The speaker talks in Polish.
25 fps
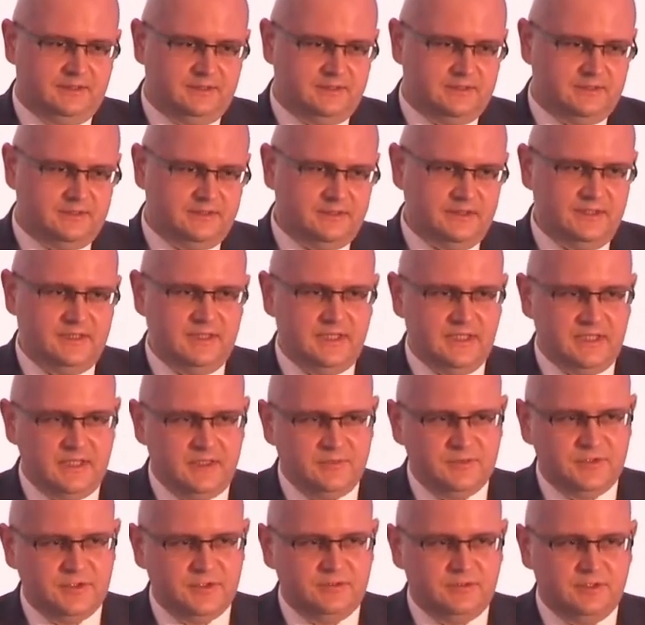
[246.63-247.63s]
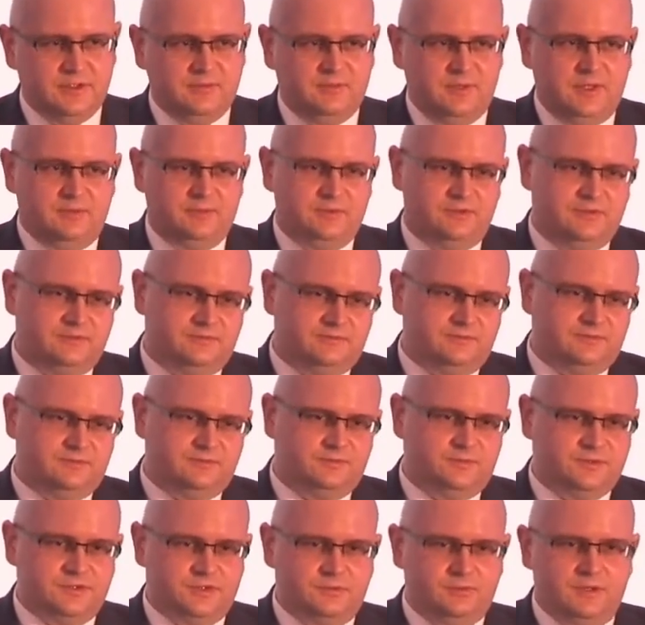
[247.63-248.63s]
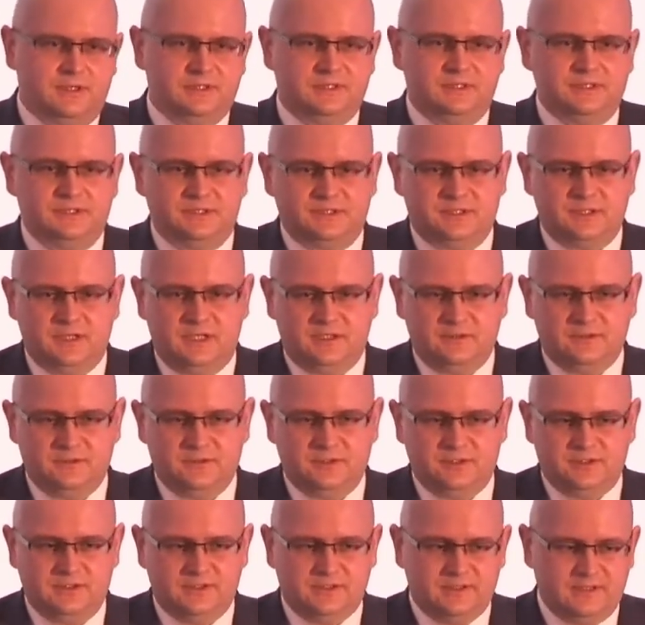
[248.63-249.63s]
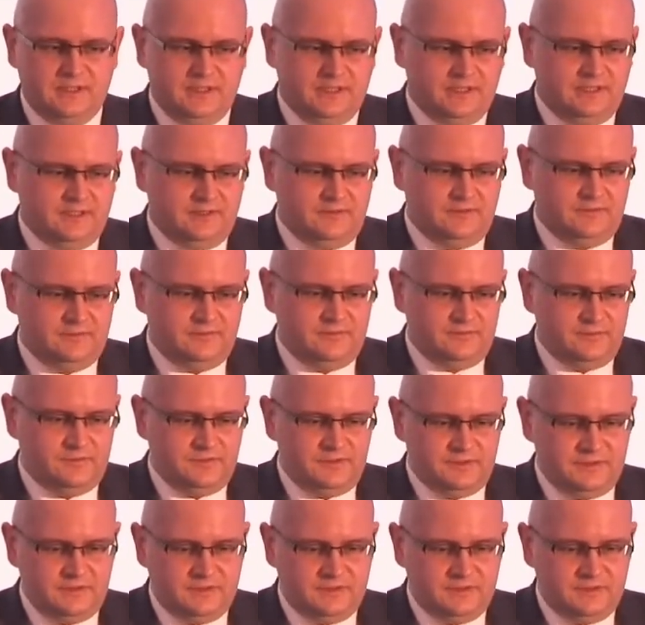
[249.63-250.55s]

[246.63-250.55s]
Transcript: E, I tak na przykład mamy przykłady też na to, że w